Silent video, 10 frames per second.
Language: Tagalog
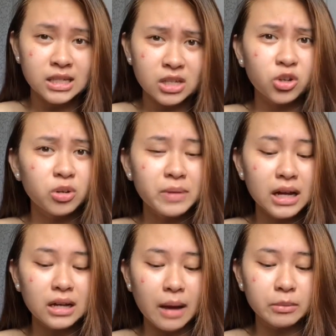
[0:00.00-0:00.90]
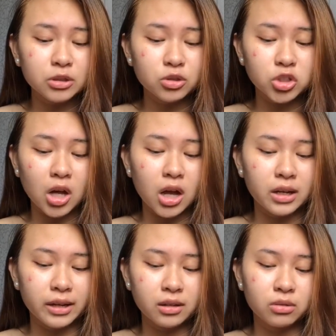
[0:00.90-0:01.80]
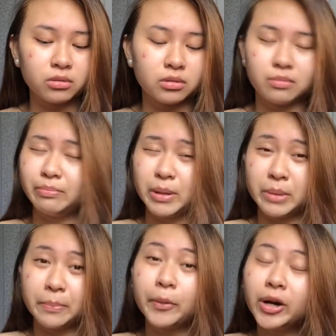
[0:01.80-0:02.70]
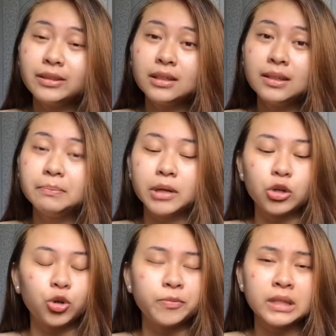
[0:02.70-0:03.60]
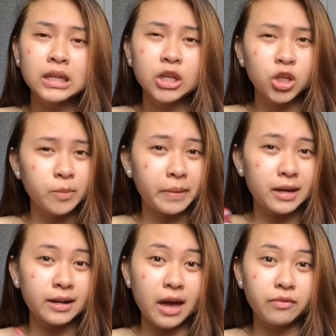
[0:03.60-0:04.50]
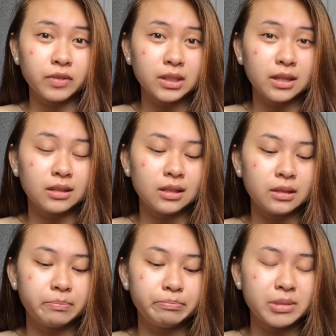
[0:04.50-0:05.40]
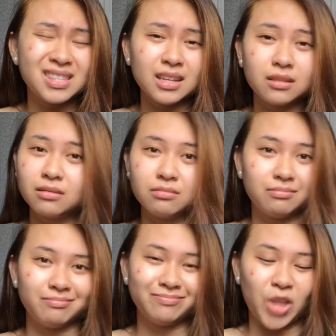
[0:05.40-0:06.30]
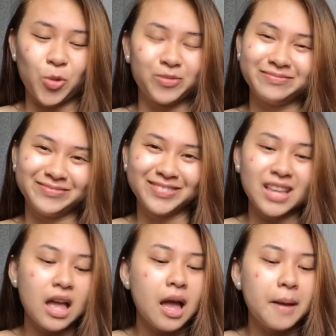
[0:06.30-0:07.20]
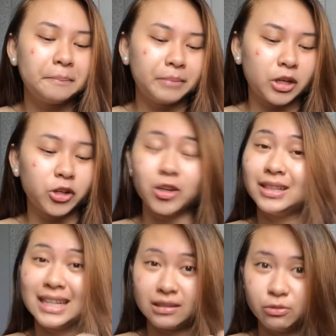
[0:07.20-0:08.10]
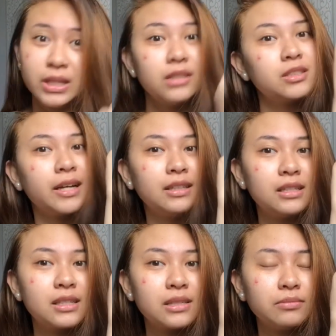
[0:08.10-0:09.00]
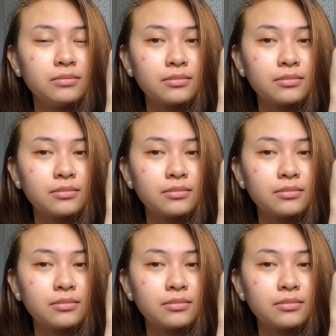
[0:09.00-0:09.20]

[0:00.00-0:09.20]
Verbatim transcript: Siguro magagamit ko siya like pag may party, pero yung parang everyday na lipstick, no. Pero yun, we can try this